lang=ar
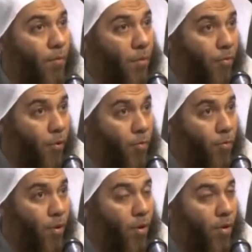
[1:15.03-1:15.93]

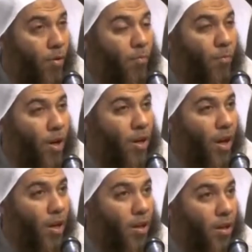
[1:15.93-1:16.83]
مفهوم غير
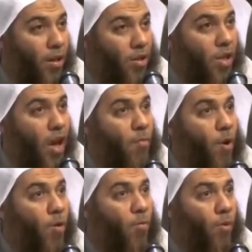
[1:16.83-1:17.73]
هذا صيام
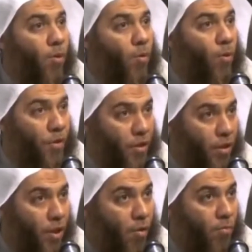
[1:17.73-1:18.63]
يوم
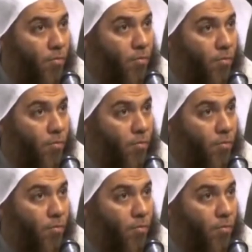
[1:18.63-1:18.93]
وفطر يوم